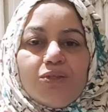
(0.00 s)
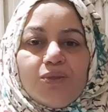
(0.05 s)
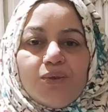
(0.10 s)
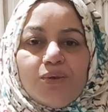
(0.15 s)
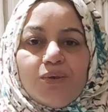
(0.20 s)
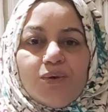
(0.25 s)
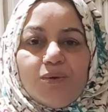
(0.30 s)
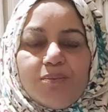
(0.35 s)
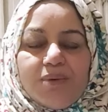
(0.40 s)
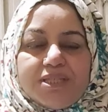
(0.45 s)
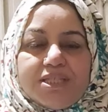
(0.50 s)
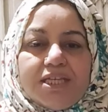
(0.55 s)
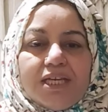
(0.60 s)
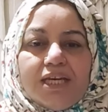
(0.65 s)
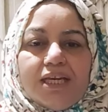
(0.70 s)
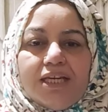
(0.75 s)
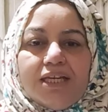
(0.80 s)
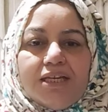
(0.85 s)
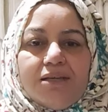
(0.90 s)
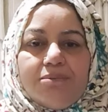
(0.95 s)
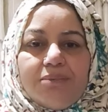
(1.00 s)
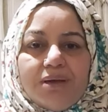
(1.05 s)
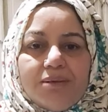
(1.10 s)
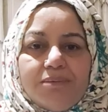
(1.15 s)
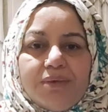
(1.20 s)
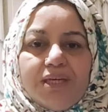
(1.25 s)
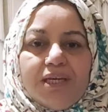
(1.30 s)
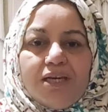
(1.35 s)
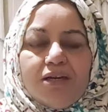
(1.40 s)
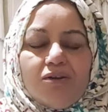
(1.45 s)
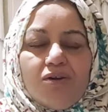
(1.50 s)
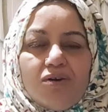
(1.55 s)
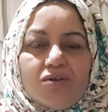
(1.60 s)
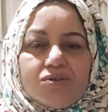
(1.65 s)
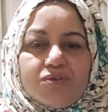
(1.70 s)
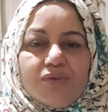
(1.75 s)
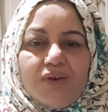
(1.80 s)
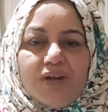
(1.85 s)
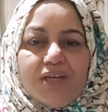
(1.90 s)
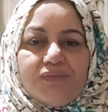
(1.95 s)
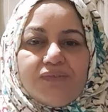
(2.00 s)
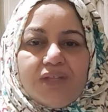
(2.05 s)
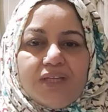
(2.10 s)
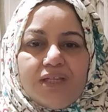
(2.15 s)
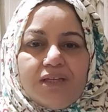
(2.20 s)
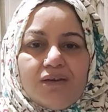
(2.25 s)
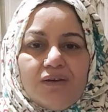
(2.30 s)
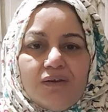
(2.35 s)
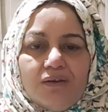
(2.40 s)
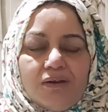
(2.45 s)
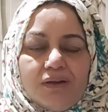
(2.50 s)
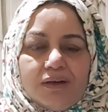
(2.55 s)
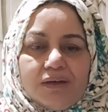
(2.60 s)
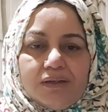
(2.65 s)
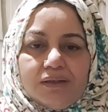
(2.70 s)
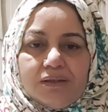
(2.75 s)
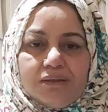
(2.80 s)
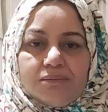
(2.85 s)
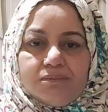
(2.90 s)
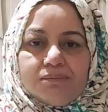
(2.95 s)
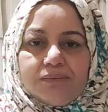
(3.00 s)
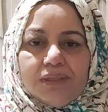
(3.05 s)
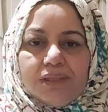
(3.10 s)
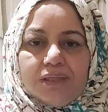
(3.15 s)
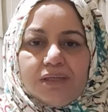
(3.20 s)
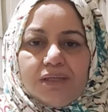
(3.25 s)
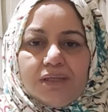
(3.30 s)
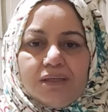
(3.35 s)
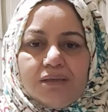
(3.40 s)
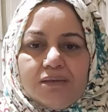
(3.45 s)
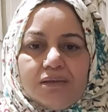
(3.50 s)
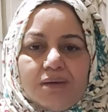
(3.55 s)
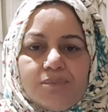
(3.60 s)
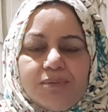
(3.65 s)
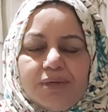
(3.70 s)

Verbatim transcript: तो बेसिकली मैं भी एक हाउसवाइफ थी और आ,